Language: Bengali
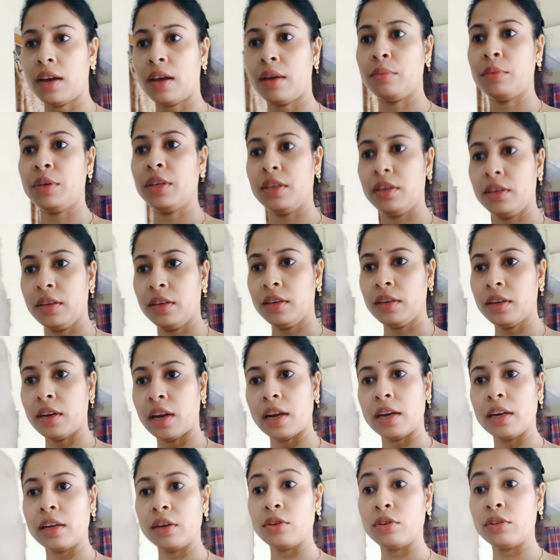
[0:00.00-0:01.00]
আর আমি
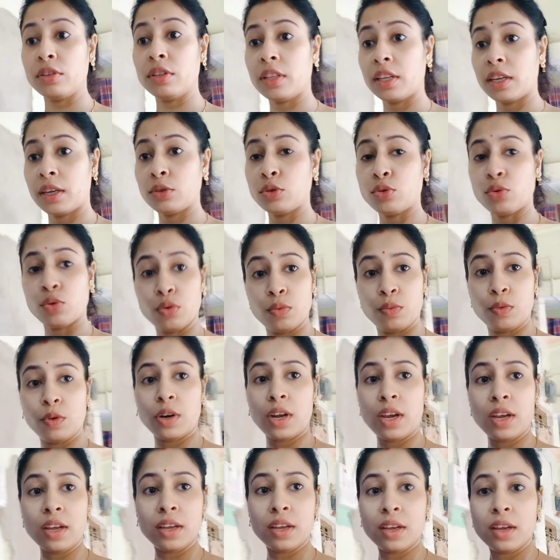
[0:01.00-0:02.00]
রান্নাঘর থেকে
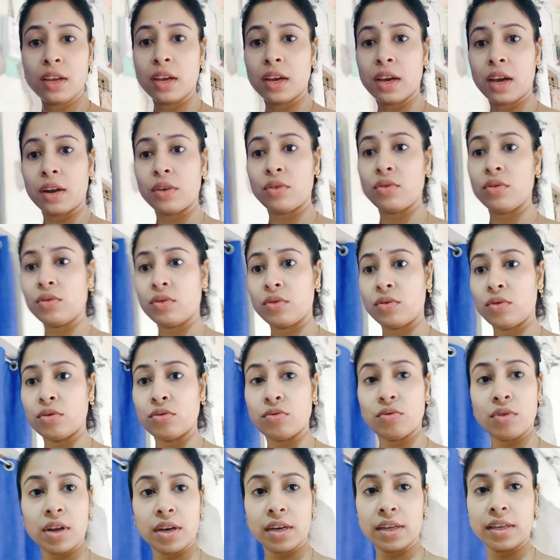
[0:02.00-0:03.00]
সরবো না
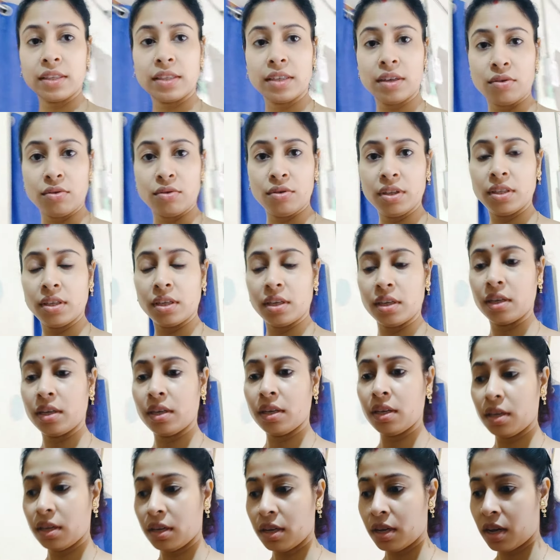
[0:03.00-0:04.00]
কারণ গতকালকে যা
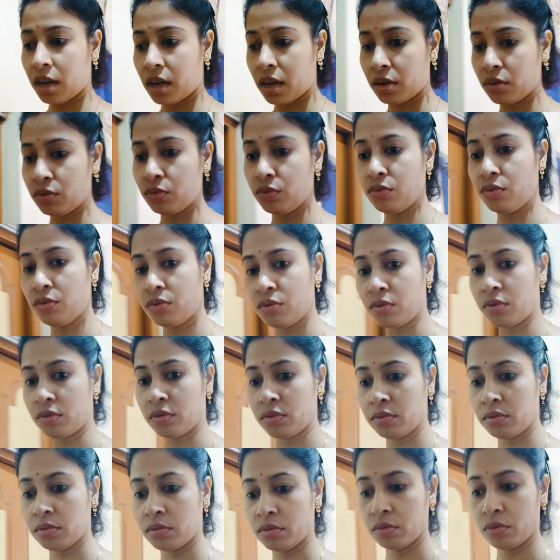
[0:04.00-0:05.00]
হয়েছে
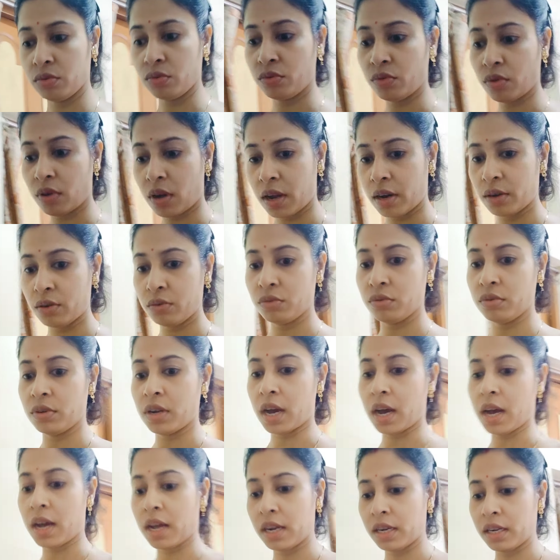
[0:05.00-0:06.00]
আলুর দুটো
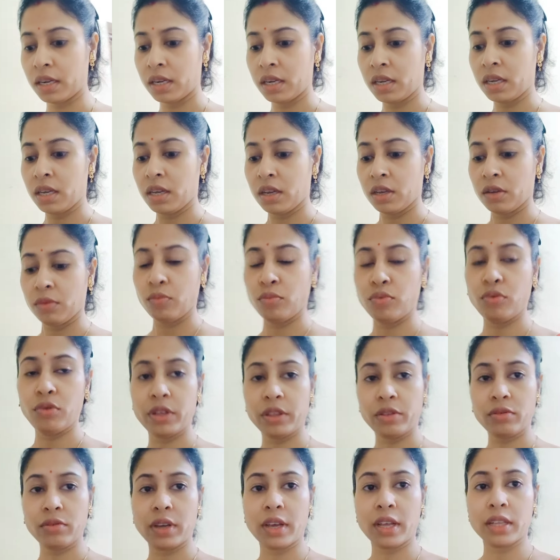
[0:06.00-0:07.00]
আলু ডাল
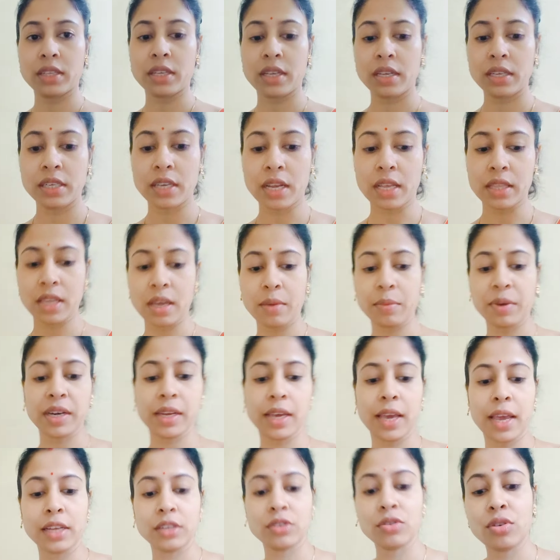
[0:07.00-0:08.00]
পুড়ে তো গেছেই
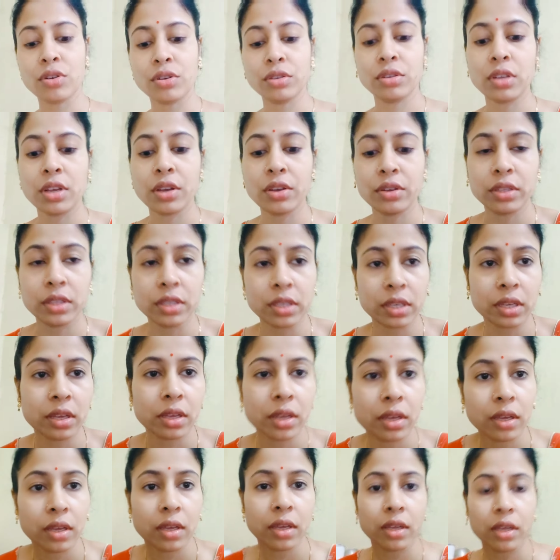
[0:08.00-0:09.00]
সাথে আমার গ্যাস খরচা
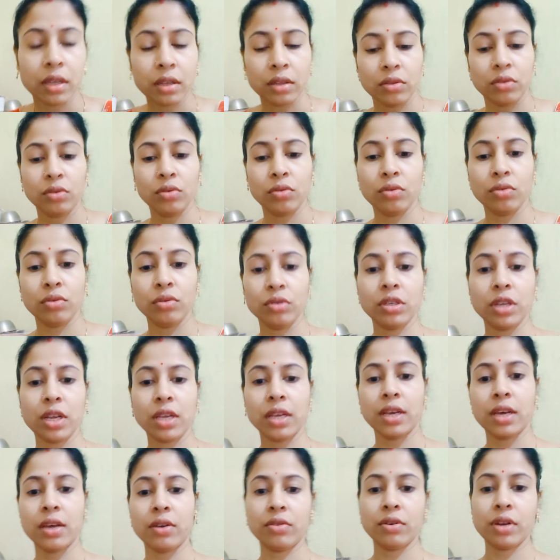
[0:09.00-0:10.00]
হয়েছে তো
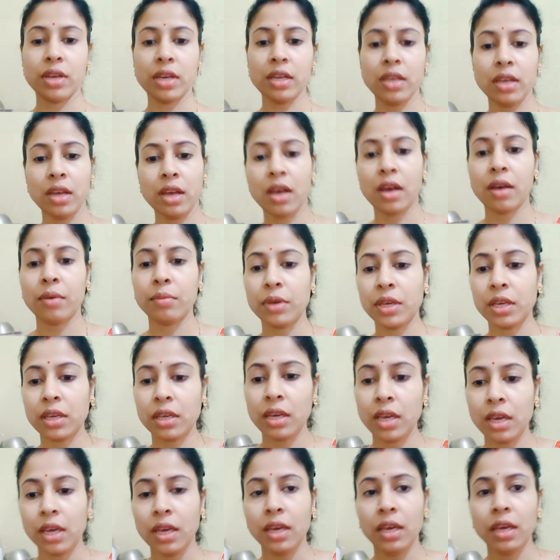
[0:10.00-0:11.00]
সেই কারণে
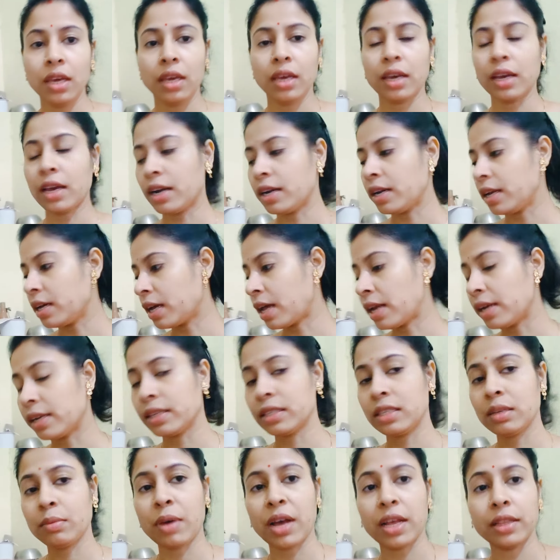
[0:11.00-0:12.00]
আমি
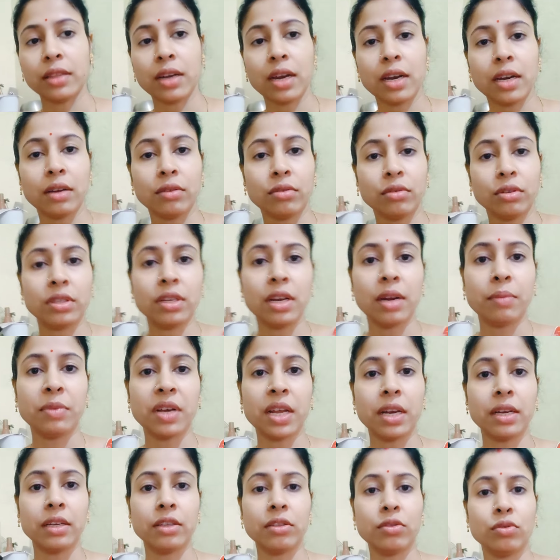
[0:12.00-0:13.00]
এখানটা কালকে যে ভাত রান্না
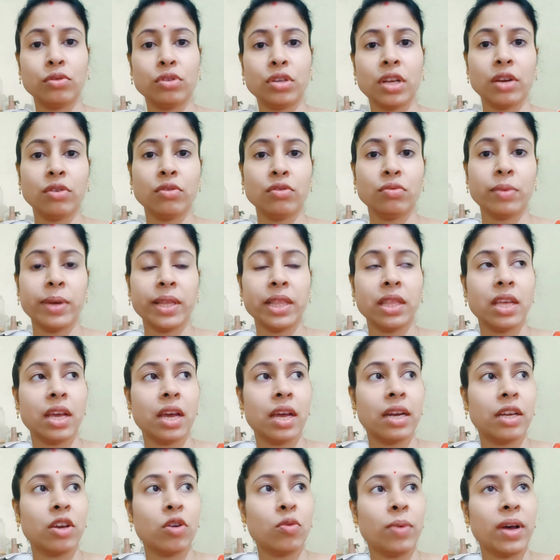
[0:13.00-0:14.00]
করেছিলাম কালকে তো সেরু
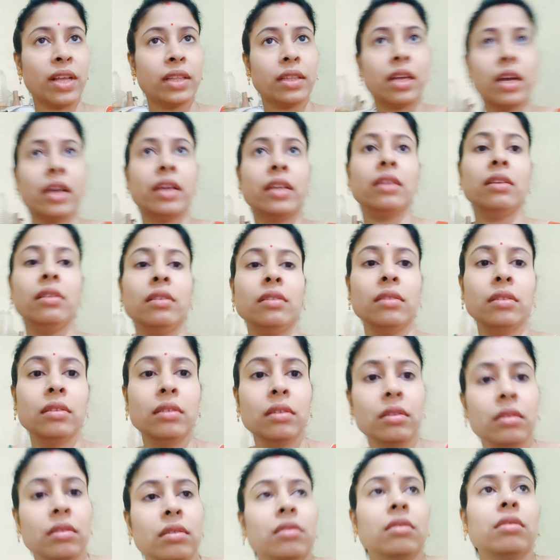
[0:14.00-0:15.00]
বাদ দিয়ে আর কেউ ভাত
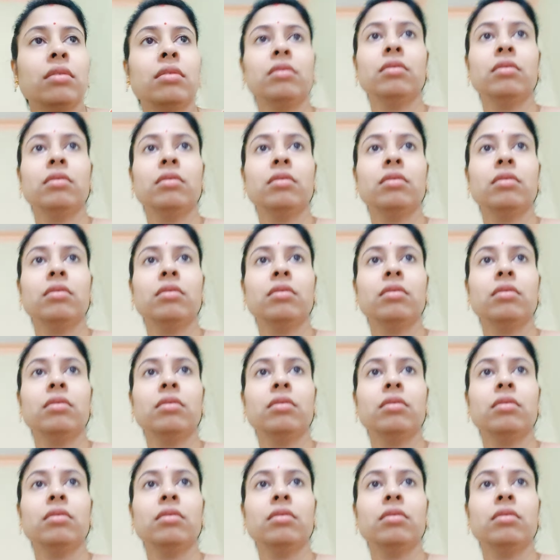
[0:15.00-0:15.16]
খাইনি